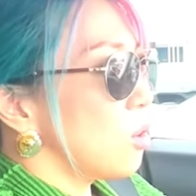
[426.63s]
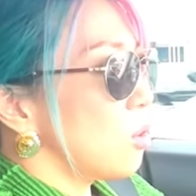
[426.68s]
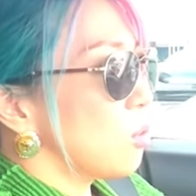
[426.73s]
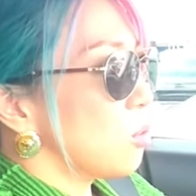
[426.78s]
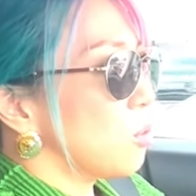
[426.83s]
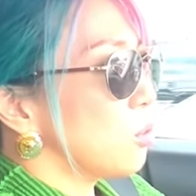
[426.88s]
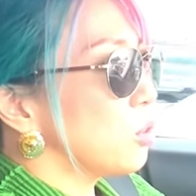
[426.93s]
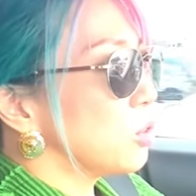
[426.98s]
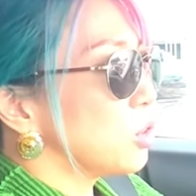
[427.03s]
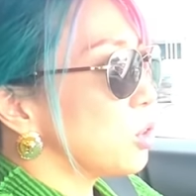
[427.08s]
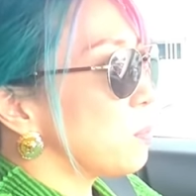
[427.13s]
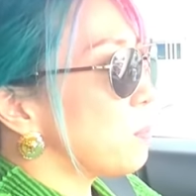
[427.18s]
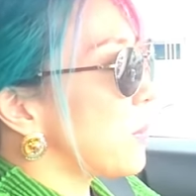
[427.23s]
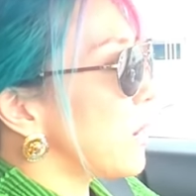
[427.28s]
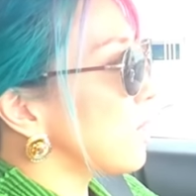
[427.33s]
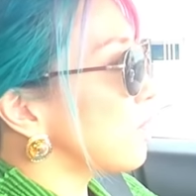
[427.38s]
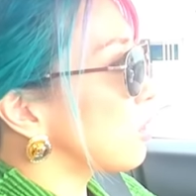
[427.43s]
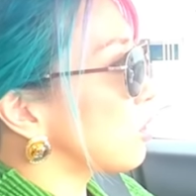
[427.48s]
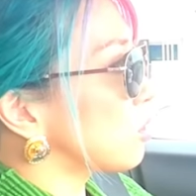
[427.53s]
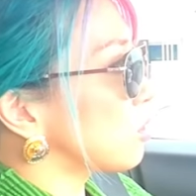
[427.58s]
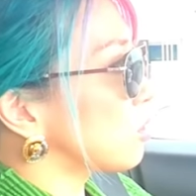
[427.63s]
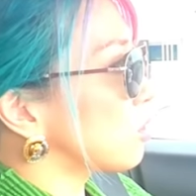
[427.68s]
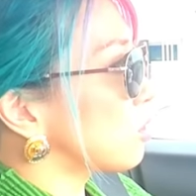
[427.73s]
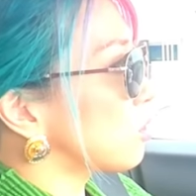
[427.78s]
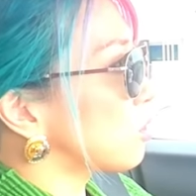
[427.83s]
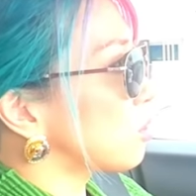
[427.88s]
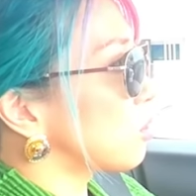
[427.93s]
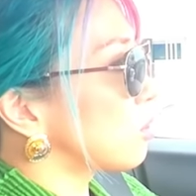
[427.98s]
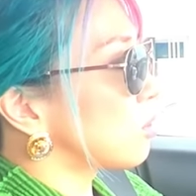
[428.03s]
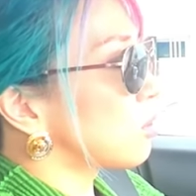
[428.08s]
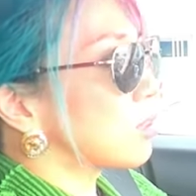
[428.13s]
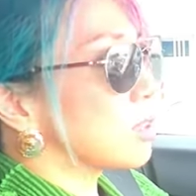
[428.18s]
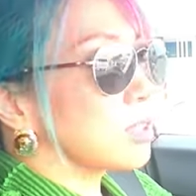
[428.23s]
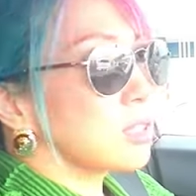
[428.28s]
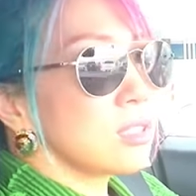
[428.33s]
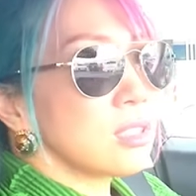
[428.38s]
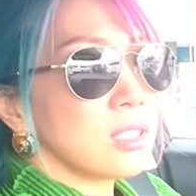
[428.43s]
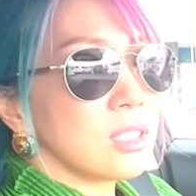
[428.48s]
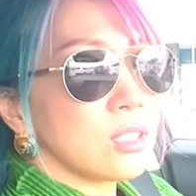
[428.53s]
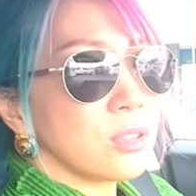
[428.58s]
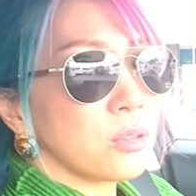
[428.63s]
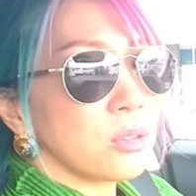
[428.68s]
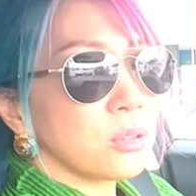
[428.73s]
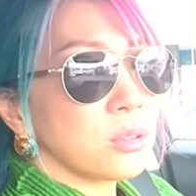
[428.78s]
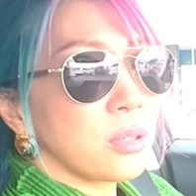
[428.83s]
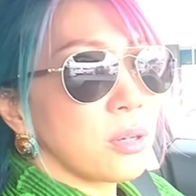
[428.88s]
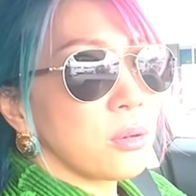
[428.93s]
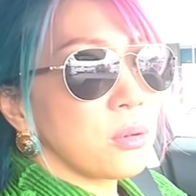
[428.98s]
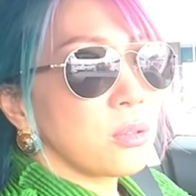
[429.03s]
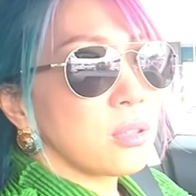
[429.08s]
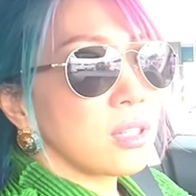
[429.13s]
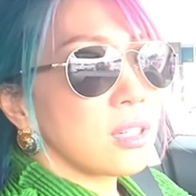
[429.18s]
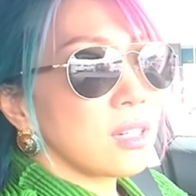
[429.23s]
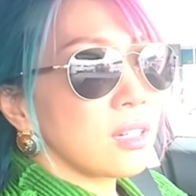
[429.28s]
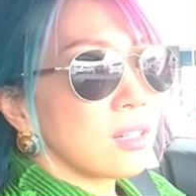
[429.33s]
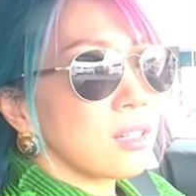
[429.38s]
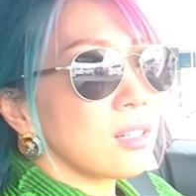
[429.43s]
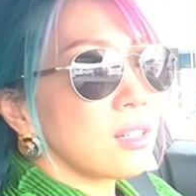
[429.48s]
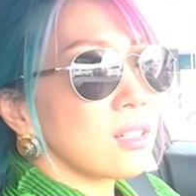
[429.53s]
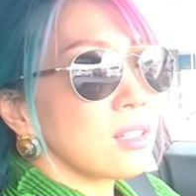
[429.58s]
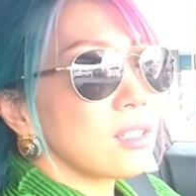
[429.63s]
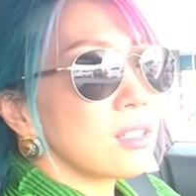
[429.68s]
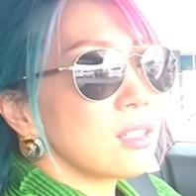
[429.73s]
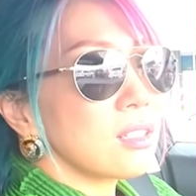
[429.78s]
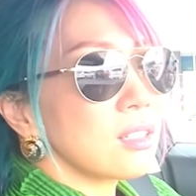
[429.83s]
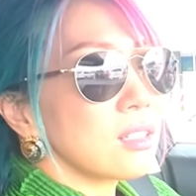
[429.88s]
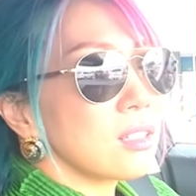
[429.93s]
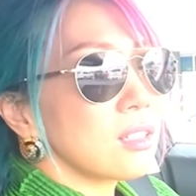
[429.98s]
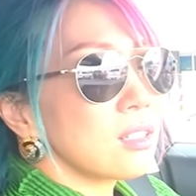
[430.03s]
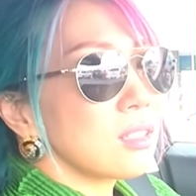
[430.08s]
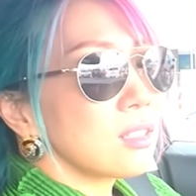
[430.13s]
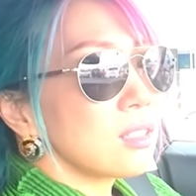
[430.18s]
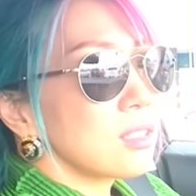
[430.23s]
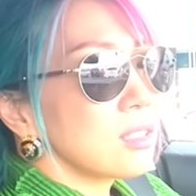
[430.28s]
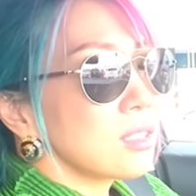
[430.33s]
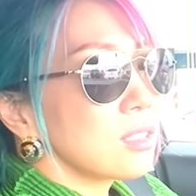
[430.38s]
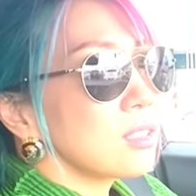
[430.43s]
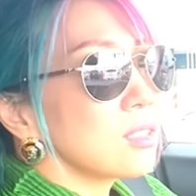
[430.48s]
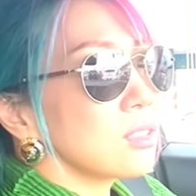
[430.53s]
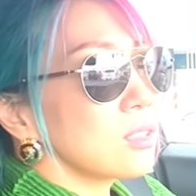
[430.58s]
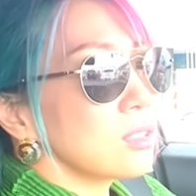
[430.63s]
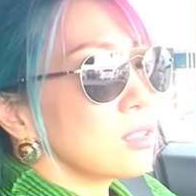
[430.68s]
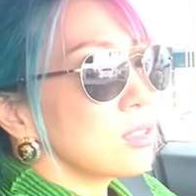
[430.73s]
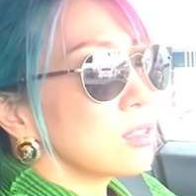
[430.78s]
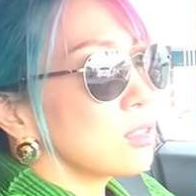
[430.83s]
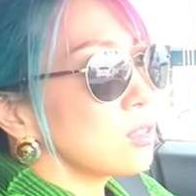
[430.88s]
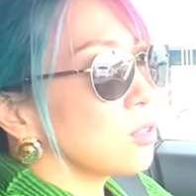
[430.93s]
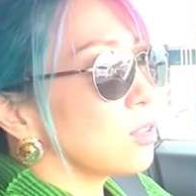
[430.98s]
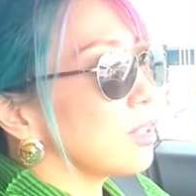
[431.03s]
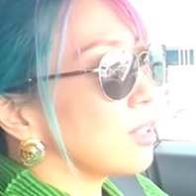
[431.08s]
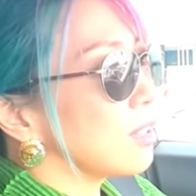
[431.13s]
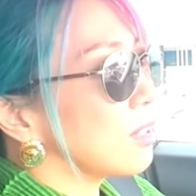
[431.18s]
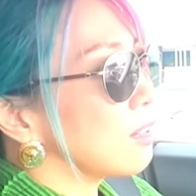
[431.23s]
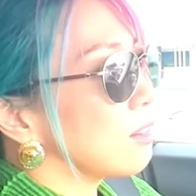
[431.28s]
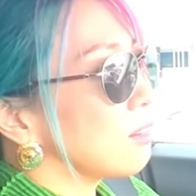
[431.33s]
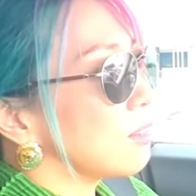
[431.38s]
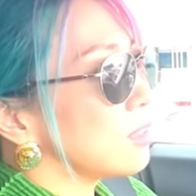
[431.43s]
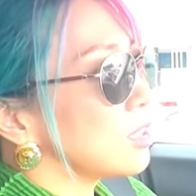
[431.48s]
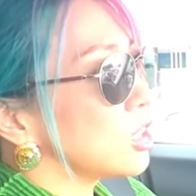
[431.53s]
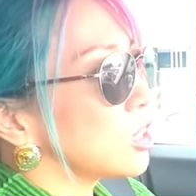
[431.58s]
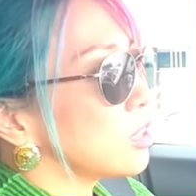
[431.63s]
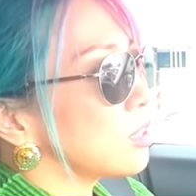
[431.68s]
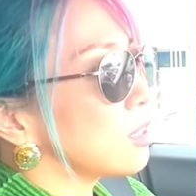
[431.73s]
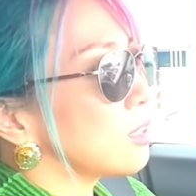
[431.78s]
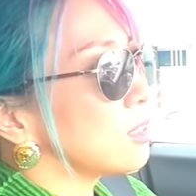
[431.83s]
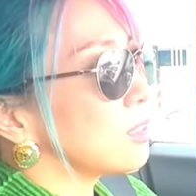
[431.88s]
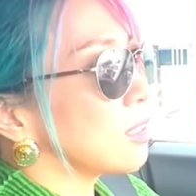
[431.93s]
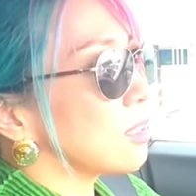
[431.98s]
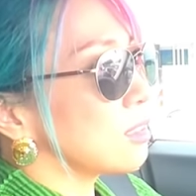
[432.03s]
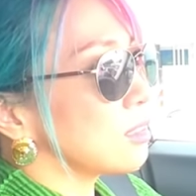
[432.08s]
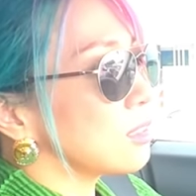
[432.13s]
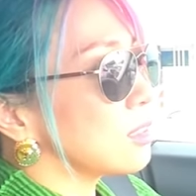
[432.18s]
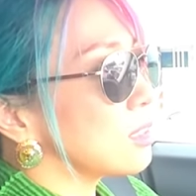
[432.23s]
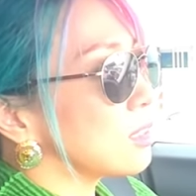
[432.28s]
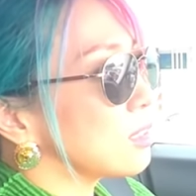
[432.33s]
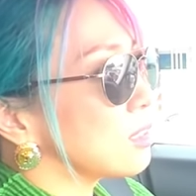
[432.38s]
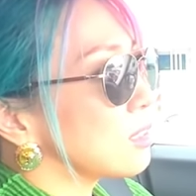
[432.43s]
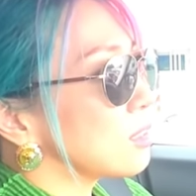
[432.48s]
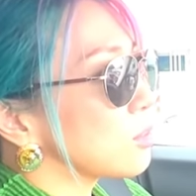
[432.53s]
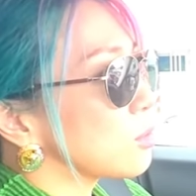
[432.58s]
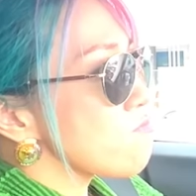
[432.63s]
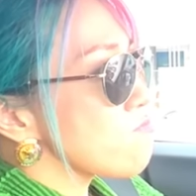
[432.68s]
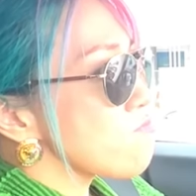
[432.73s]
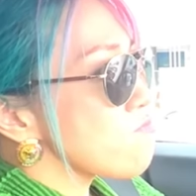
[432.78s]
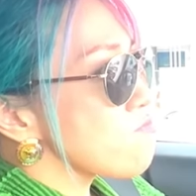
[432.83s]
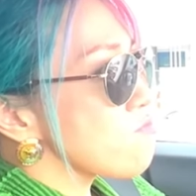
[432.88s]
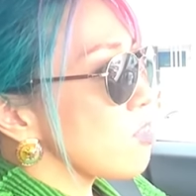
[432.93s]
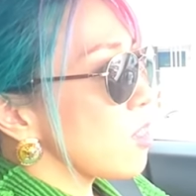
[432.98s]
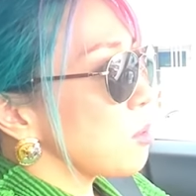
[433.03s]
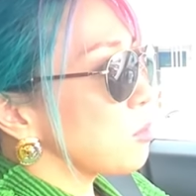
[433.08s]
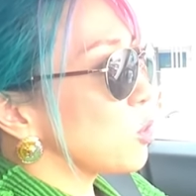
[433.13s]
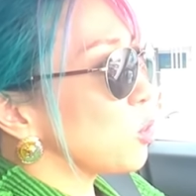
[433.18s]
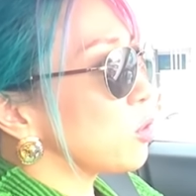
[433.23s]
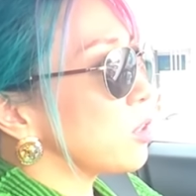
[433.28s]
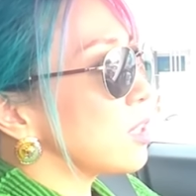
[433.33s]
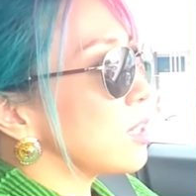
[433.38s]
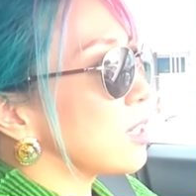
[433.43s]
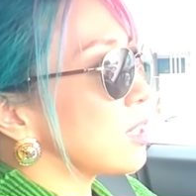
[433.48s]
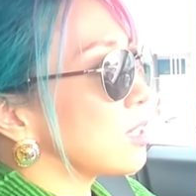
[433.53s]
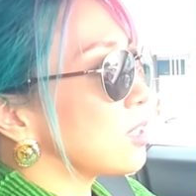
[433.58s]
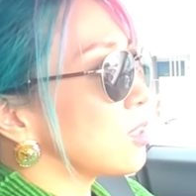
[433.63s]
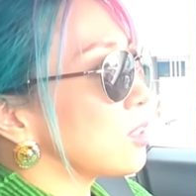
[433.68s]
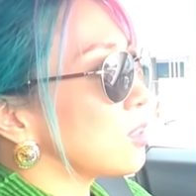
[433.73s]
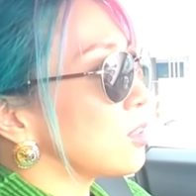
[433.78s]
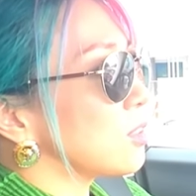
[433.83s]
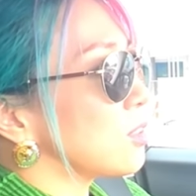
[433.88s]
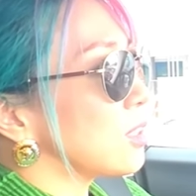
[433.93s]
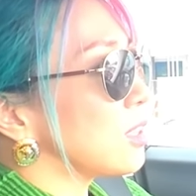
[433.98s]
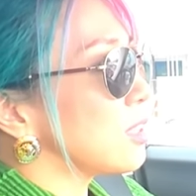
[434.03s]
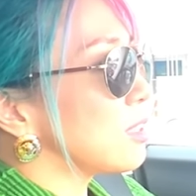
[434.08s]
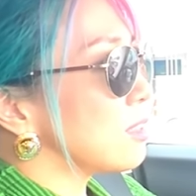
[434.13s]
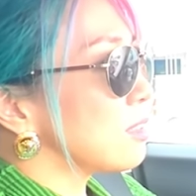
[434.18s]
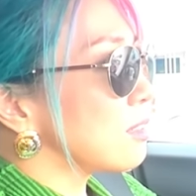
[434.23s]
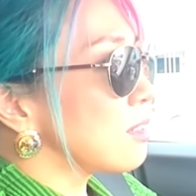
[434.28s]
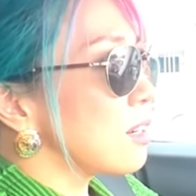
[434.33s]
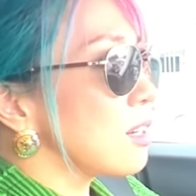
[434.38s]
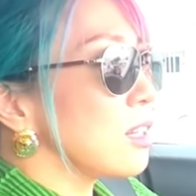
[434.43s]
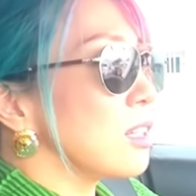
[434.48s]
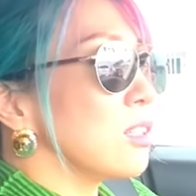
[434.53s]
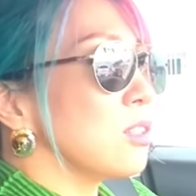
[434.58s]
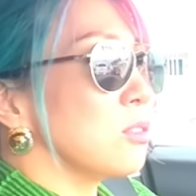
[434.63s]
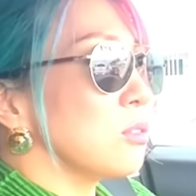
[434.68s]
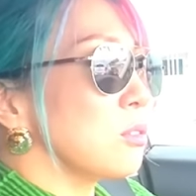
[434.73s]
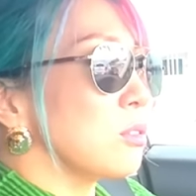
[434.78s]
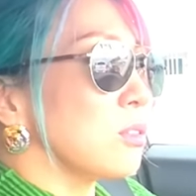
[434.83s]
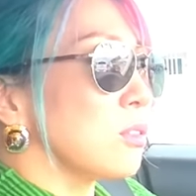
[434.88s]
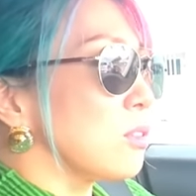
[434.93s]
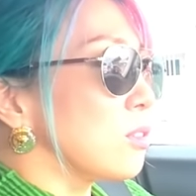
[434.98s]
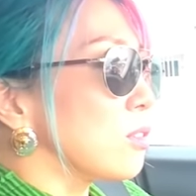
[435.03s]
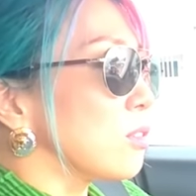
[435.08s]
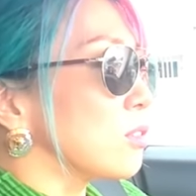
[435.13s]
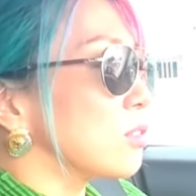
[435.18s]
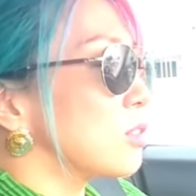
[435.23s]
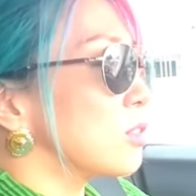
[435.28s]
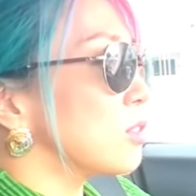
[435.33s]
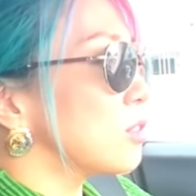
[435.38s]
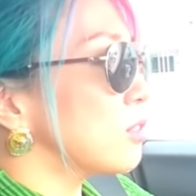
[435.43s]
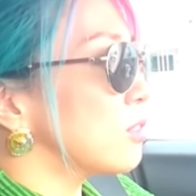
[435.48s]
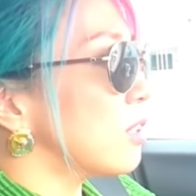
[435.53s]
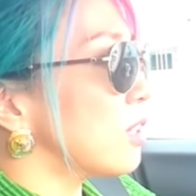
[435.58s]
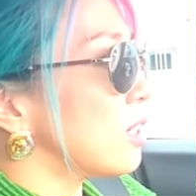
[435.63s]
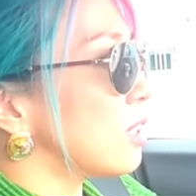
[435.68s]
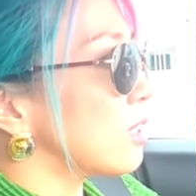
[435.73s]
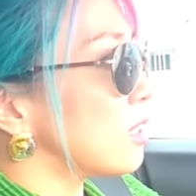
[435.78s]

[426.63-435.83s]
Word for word: オートパイロットがついてることが多いからそれにしてるかなとにかく1回のツアー